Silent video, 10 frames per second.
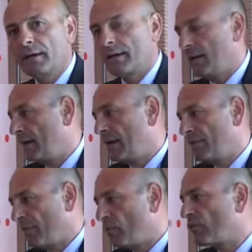che è le
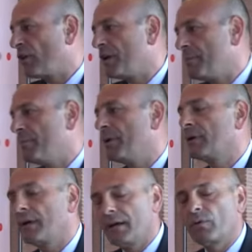famose
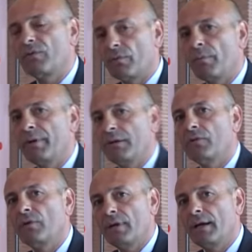LIM che in questo
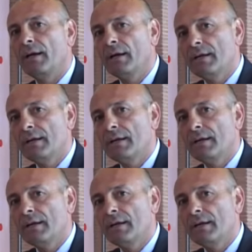momento è